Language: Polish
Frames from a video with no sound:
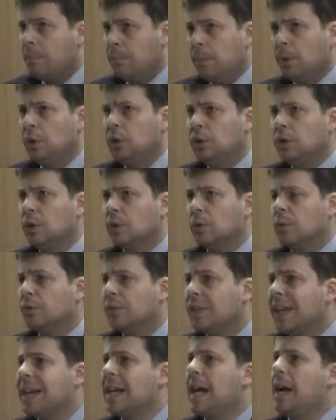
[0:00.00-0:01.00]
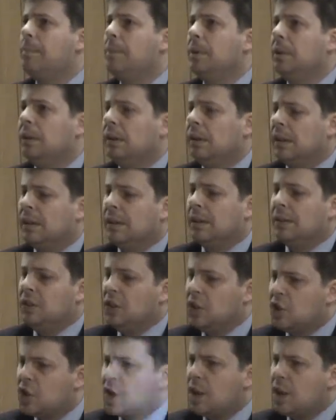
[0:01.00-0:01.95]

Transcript: polityków, tak aby nie